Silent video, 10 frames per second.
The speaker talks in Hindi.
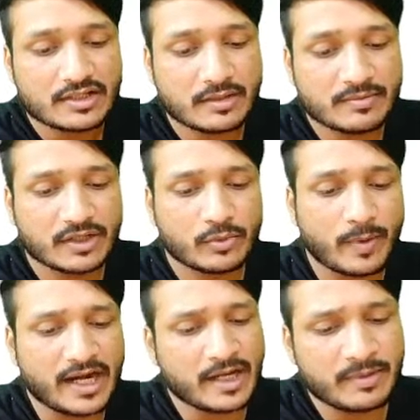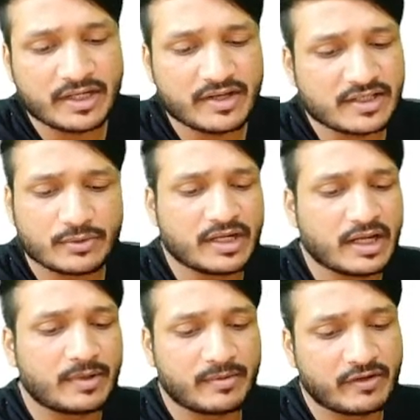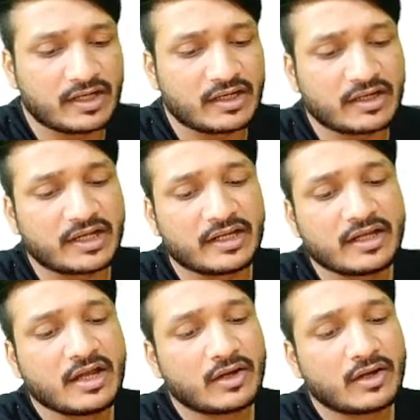समझा तो पैंडेमिक की वजह से दुनिया भर में वाट लग गई